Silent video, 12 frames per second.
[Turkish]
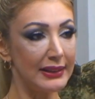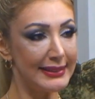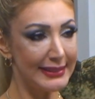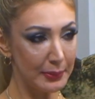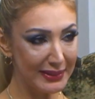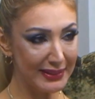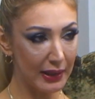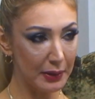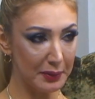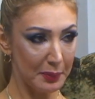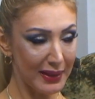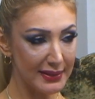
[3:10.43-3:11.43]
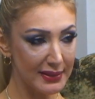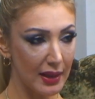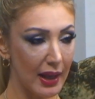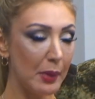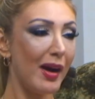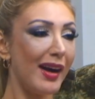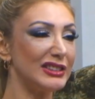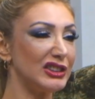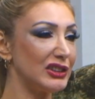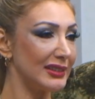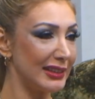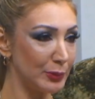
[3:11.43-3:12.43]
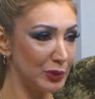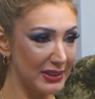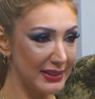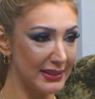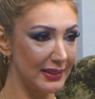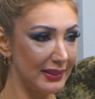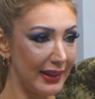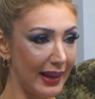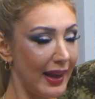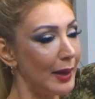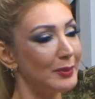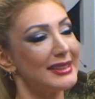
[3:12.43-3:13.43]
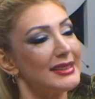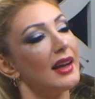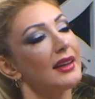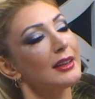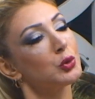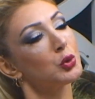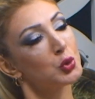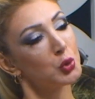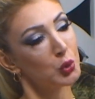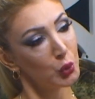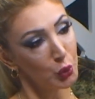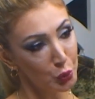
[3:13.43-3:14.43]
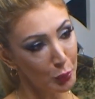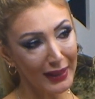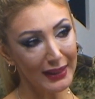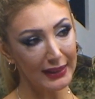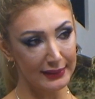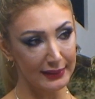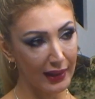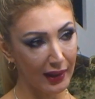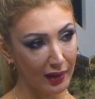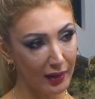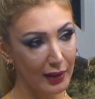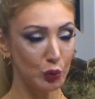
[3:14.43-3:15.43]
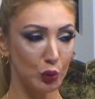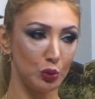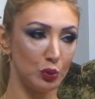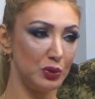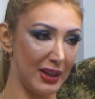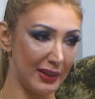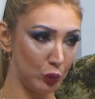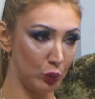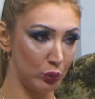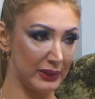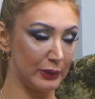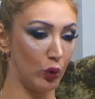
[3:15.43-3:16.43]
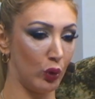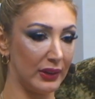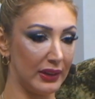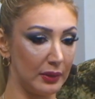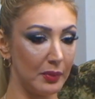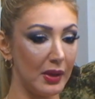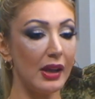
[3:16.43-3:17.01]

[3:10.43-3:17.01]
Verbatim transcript: Lise biter bitmez hem harçlıklarım çıksın diye hem de sahne tozu yutmak adına çocuk tiyatrolarında oynadım.